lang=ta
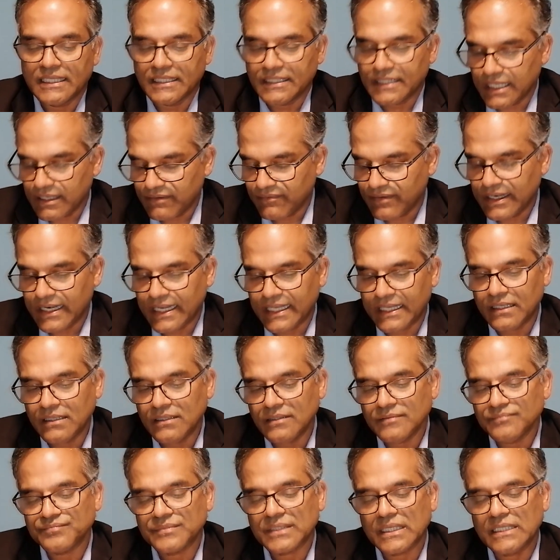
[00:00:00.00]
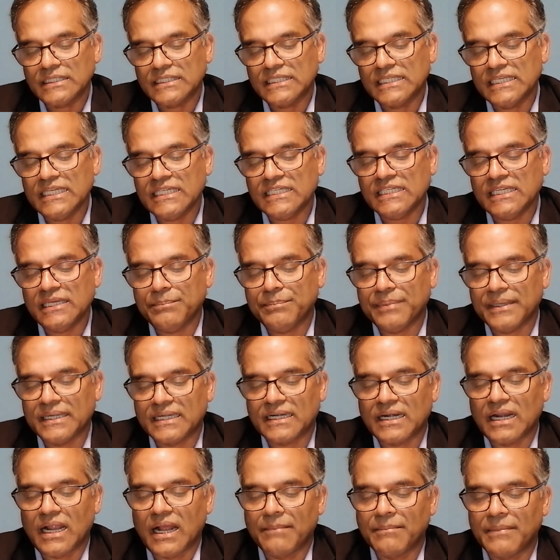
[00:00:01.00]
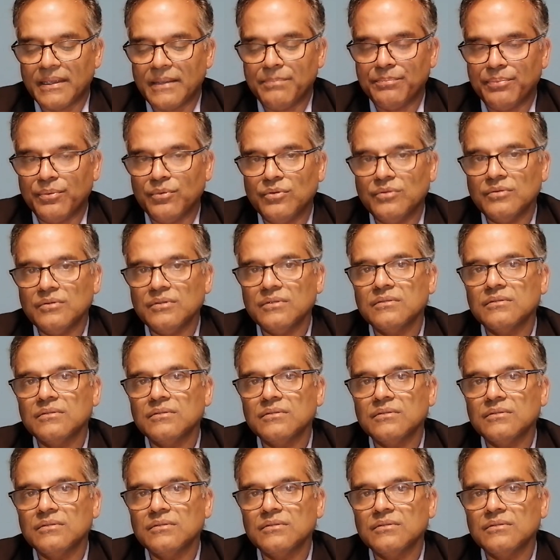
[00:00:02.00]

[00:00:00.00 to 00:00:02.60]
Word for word: இதே வேளையில் டிடிப் என்ற அமைப்பு